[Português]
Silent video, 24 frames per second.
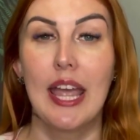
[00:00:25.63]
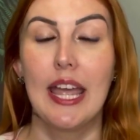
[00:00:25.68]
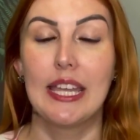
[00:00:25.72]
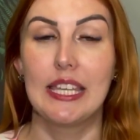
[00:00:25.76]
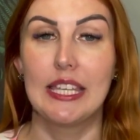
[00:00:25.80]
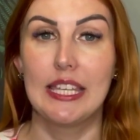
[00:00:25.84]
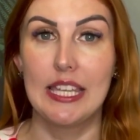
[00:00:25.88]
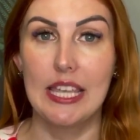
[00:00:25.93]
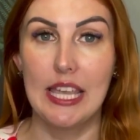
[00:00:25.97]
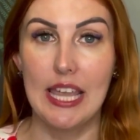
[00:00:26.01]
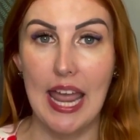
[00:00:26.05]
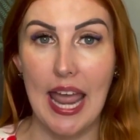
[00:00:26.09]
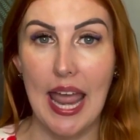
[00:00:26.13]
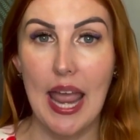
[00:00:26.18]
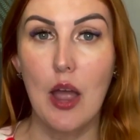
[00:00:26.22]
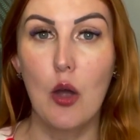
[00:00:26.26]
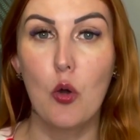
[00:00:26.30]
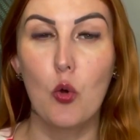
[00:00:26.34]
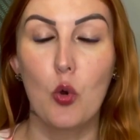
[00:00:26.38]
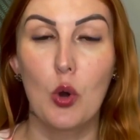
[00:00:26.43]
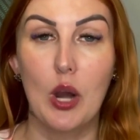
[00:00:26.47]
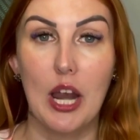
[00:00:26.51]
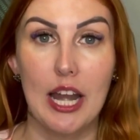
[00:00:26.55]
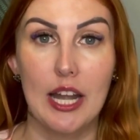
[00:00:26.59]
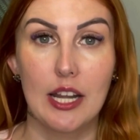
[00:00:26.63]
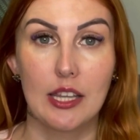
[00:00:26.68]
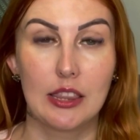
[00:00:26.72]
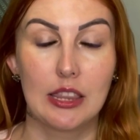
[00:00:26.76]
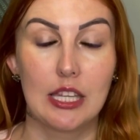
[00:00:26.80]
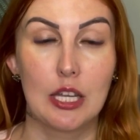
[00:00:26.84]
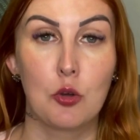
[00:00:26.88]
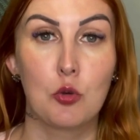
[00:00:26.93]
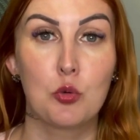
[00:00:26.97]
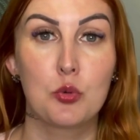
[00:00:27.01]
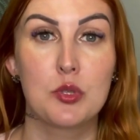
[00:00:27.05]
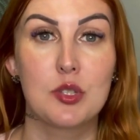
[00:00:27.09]
que é o
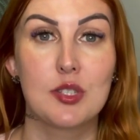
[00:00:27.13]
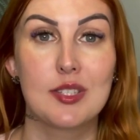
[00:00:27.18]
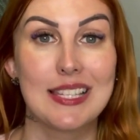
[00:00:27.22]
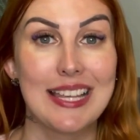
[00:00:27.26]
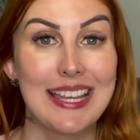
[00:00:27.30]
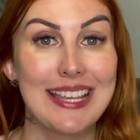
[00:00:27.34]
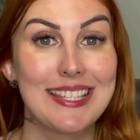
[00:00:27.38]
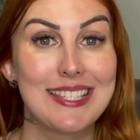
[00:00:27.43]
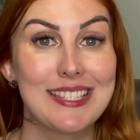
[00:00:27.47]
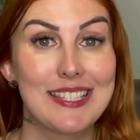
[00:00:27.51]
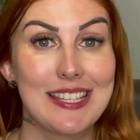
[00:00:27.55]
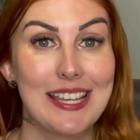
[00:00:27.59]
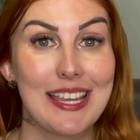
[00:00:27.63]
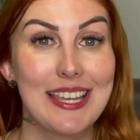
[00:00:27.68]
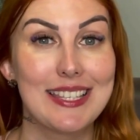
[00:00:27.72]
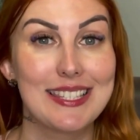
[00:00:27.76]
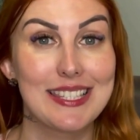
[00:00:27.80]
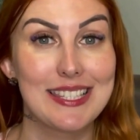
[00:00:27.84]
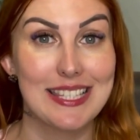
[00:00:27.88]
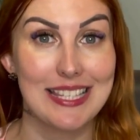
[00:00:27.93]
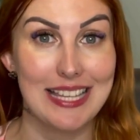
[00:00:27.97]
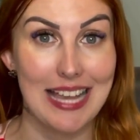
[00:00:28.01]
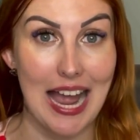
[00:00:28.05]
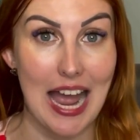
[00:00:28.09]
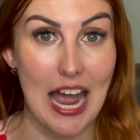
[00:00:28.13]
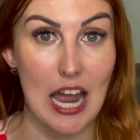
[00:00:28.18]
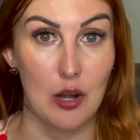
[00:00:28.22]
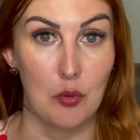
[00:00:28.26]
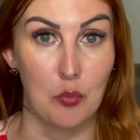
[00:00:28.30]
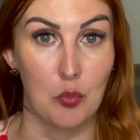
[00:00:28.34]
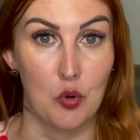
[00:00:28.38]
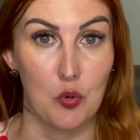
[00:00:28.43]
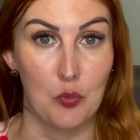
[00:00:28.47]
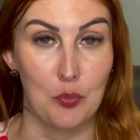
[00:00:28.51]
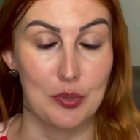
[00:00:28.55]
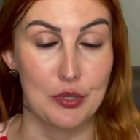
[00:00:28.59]
cartão C6
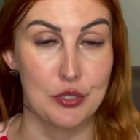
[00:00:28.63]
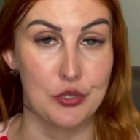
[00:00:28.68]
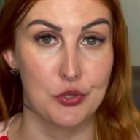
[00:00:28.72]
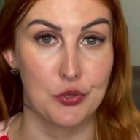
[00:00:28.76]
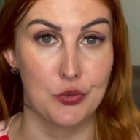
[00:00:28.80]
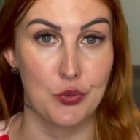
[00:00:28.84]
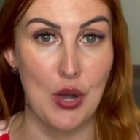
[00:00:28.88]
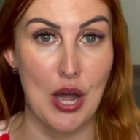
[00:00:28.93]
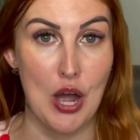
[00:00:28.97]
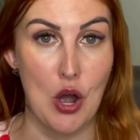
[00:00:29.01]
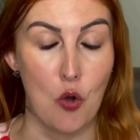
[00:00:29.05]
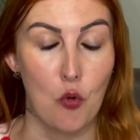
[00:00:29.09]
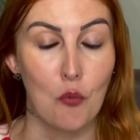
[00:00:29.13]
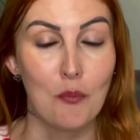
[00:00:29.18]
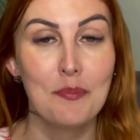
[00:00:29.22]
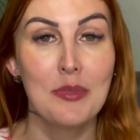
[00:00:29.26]
Carbon, pessoal.